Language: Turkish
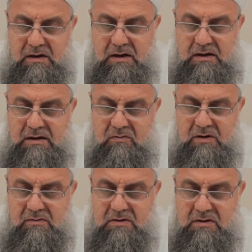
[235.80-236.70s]
Denedik ki
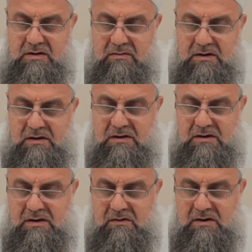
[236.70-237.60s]
Muhammed Sallallahu Aleyhi
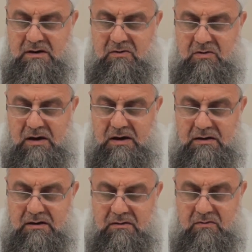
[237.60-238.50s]
gelince veya Kur'an
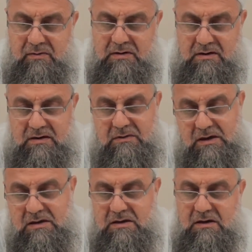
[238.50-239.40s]
Muhammed Sallallahu Aleyhi
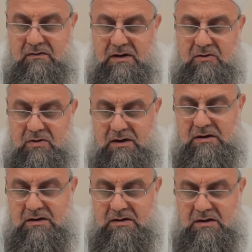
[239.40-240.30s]
gelince veya Kur'an
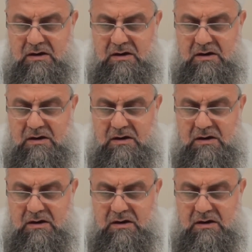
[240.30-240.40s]
gelince